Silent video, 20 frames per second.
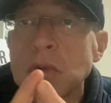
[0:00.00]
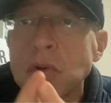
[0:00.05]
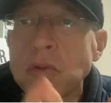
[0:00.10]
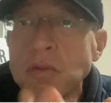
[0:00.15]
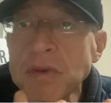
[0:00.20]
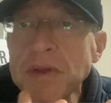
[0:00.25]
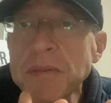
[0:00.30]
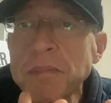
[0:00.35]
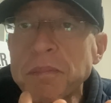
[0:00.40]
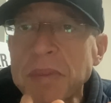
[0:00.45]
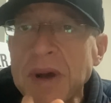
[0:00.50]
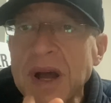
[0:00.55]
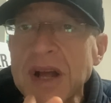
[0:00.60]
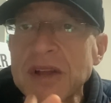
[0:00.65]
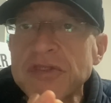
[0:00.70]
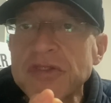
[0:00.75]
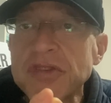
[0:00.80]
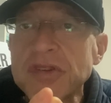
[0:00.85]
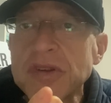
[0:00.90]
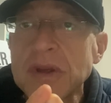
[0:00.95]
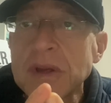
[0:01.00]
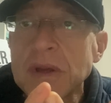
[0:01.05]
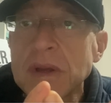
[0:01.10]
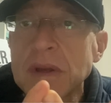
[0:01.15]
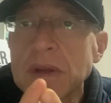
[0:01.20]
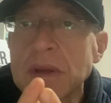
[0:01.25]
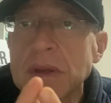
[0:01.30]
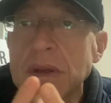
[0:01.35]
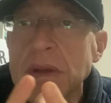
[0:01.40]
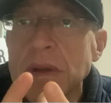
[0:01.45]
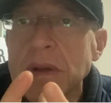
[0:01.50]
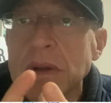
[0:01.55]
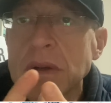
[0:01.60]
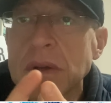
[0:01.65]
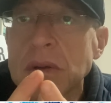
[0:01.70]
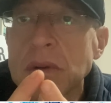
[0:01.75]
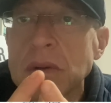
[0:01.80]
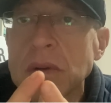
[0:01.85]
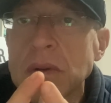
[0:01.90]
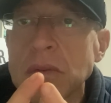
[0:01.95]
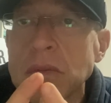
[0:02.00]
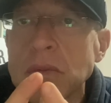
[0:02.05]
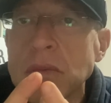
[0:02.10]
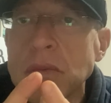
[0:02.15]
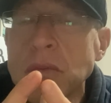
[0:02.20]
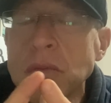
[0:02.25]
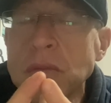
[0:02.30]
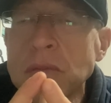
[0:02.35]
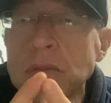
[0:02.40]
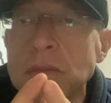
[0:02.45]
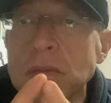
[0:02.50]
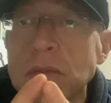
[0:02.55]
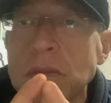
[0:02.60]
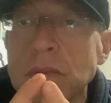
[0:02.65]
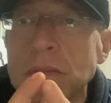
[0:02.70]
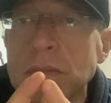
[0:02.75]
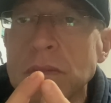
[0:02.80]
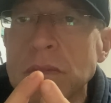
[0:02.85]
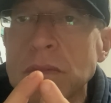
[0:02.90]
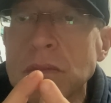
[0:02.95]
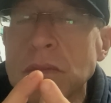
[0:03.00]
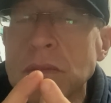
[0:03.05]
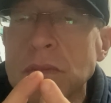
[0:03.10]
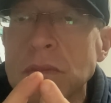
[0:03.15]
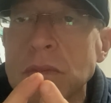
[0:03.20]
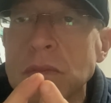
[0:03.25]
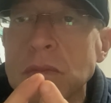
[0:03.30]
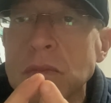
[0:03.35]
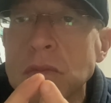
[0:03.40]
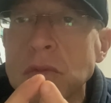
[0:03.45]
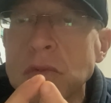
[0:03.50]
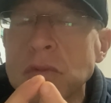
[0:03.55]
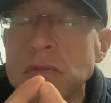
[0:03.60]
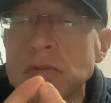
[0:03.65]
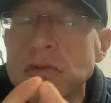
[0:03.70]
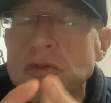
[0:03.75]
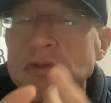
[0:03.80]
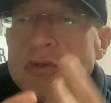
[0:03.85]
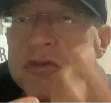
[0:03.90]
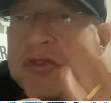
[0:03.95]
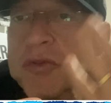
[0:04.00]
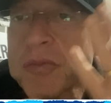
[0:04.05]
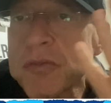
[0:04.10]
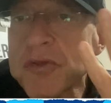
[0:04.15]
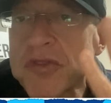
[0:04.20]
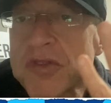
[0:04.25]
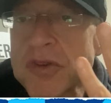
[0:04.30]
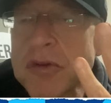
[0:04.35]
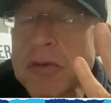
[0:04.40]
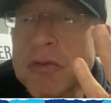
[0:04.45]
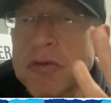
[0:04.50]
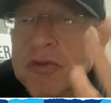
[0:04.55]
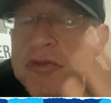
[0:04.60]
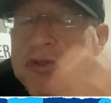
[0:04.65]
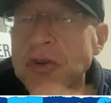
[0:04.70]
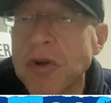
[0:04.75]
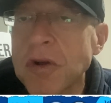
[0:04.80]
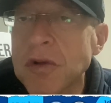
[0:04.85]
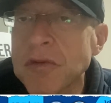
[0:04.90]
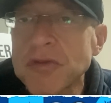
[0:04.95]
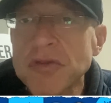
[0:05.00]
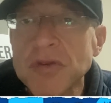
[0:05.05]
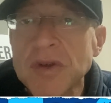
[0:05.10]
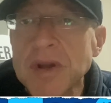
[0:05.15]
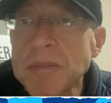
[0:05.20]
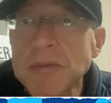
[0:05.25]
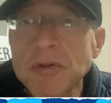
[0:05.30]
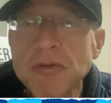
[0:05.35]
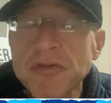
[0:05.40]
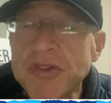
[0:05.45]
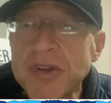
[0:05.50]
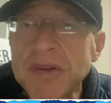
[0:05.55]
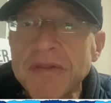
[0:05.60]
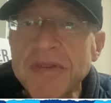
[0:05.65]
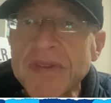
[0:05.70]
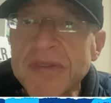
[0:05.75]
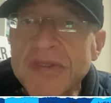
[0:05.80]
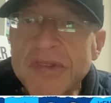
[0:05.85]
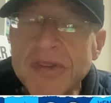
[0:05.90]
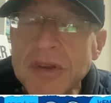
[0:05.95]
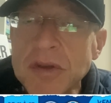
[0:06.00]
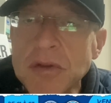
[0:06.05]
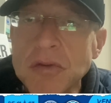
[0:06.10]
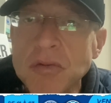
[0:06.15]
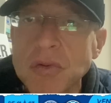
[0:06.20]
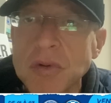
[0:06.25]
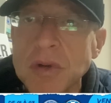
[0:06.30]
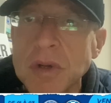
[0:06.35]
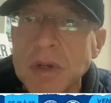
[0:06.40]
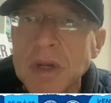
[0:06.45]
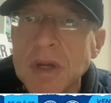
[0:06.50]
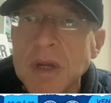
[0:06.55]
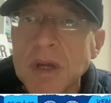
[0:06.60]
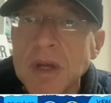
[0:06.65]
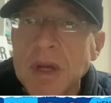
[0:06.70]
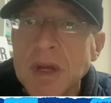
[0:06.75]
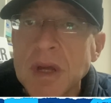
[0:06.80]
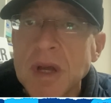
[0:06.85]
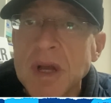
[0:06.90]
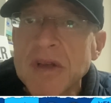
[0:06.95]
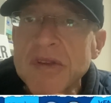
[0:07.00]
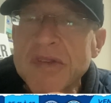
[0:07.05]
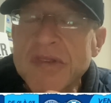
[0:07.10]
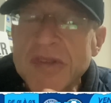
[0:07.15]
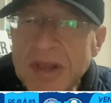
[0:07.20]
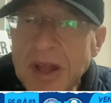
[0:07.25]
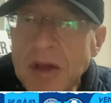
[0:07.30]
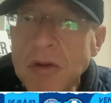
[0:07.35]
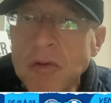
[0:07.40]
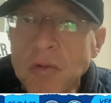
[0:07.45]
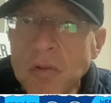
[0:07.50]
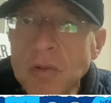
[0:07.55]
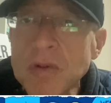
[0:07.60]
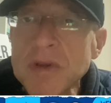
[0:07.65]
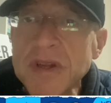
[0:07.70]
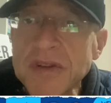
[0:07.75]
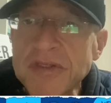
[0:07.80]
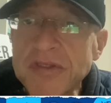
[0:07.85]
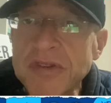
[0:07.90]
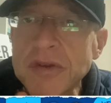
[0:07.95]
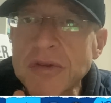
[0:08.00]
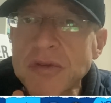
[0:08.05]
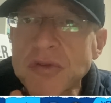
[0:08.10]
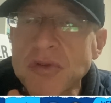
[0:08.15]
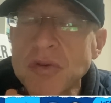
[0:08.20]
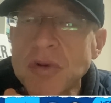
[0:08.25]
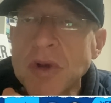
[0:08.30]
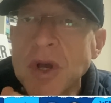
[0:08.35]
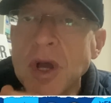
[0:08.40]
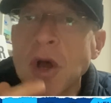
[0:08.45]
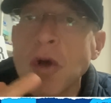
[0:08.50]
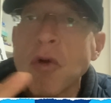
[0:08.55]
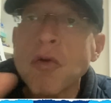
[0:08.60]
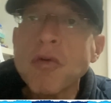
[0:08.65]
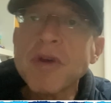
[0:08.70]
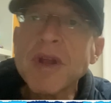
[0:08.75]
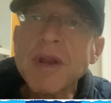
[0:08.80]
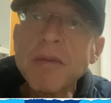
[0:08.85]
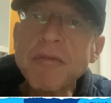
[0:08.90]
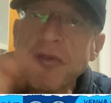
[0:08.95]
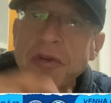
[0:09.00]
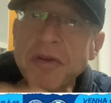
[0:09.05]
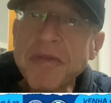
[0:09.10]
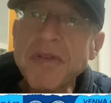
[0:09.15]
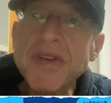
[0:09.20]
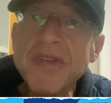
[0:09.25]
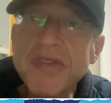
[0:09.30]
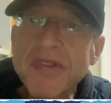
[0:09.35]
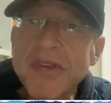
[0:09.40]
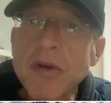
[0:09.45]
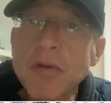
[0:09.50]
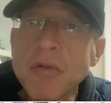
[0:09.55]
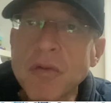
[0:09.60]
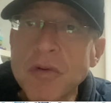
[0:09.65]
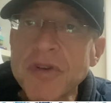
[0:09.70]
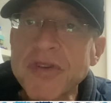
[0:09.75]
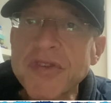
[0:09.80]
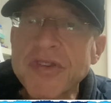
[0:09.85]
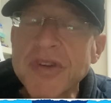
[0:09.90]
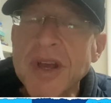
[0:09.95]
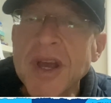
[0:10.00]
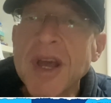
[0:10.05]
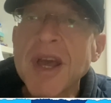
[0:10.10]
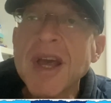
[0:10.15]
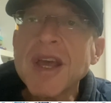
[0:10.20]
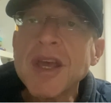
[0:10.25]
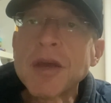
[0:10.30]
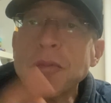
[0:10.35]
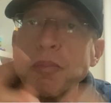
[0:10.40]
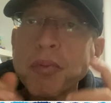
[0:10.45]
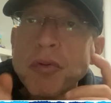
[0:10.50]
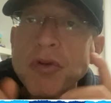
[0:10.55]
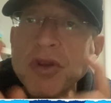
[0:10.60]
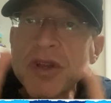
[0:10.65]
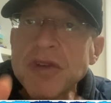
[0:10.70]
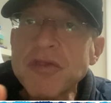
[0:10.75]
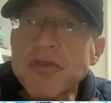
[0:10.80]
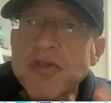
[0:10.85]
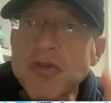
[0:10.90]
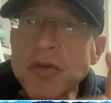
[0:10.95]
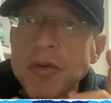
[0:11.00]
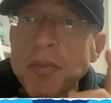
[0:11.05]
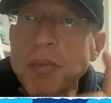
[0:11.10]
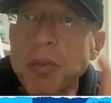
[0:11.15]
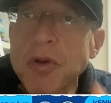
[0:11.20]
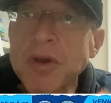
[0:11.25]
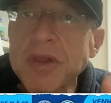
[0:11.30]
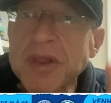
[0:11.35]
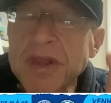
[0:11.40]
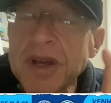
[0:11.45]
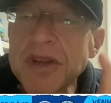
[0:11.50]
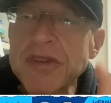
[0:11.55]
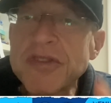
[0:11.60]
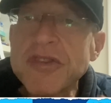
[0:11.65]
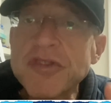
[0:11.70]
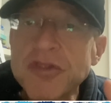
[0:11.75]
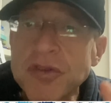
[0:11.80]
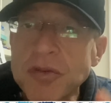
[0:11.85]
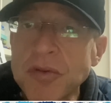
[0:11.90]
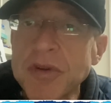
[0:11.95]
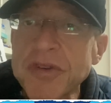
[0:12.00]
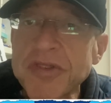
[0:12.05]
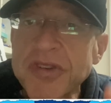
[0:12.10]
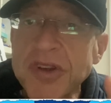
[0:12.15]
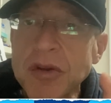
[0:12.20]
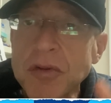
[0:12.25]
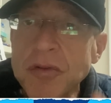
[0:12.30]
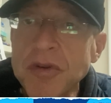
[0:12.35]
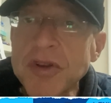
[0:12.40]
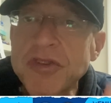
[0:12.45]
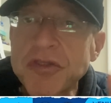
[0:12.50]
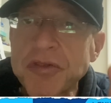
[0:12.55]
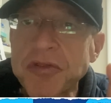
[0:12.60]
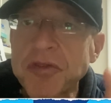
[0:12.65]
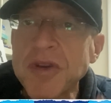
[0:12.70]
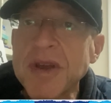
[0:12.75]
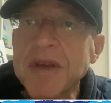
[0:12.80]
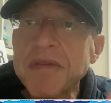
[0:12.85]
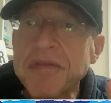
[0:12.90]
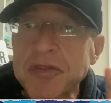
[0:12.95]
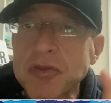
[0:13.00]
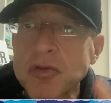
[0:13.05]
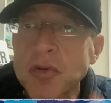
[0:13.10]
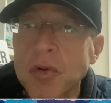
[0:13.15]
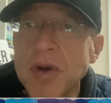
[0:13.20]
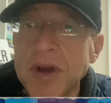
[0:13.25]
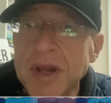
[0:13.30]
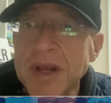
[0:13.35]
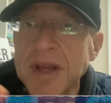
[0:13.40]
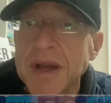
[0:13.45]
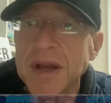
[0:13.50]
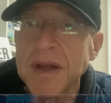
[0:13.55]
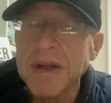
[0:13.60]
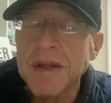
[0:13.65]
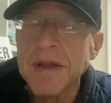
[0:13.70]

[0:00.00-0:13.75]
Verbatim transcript: um empate. Um, nos últimos cinco jogos o Grêmio não tinha vencido. Se deram conta disso, o Grêmio foi vencer hoje. E por isso o importante de hoje à noite foi a vitória.